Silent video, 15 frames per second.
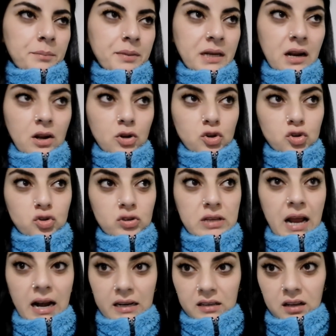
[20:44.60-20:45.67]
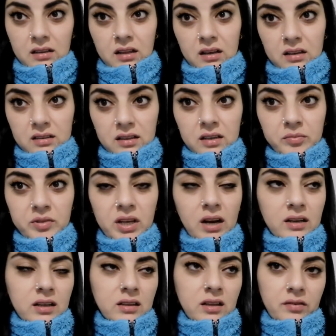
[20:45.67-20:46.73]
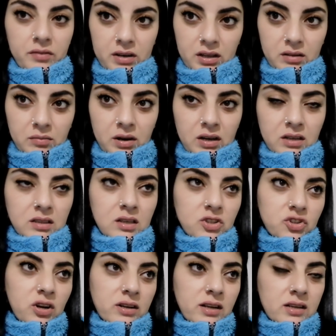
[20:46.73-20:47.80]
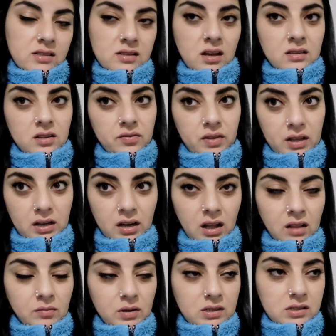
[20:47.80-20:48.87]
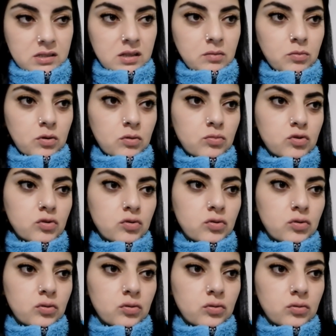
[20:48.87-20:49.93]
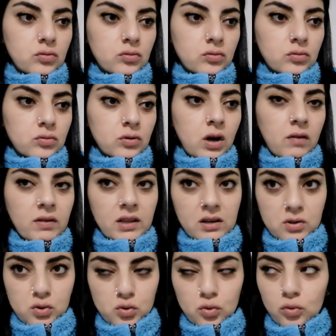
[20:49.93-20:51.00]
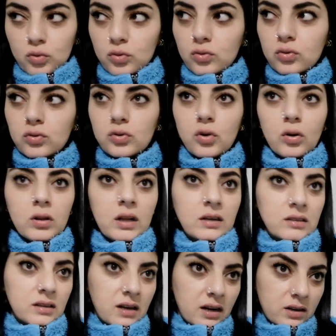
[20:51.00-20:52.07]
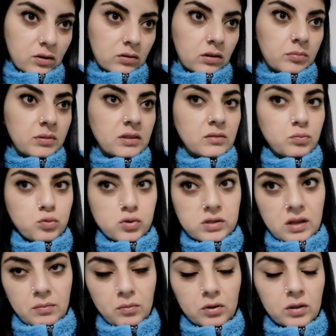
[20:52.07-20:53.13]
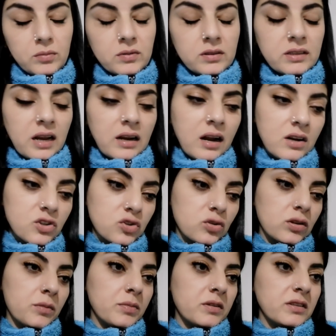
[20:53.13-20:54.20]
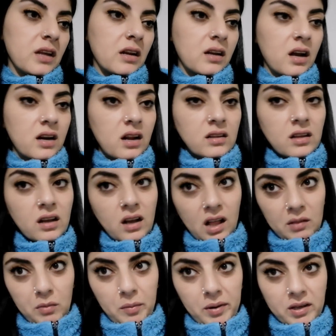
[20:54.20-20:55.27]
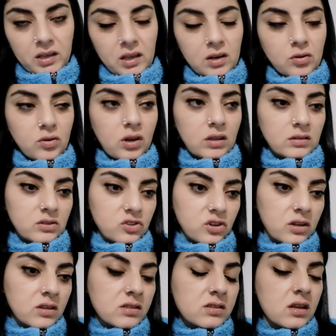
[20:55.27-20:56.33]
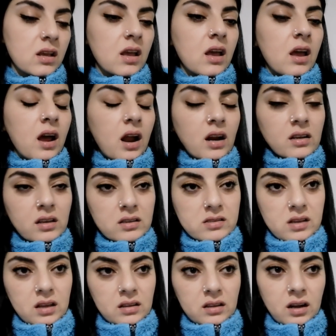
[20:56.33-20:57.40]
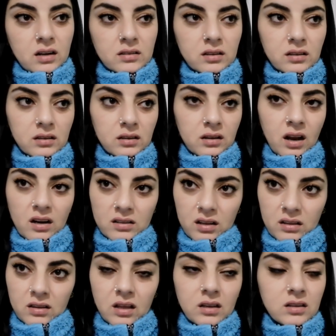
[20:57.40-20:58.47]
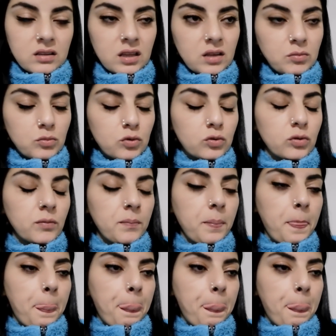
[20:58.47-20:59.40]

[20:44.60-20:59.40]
Bir an önce çünkü erkenden gidelim ki erkenden varalım arkadaşlar. Geç saate falan kalmak istemiyorum. Çünkü havalar soğuk, yollarda kar olabilir, buzlanma olabilir. Yani her şey olabilir. Yani karanlığa kalmamak gerekiyor anlayacağınız. Erken saatlerde erkenden gideyim diyorum.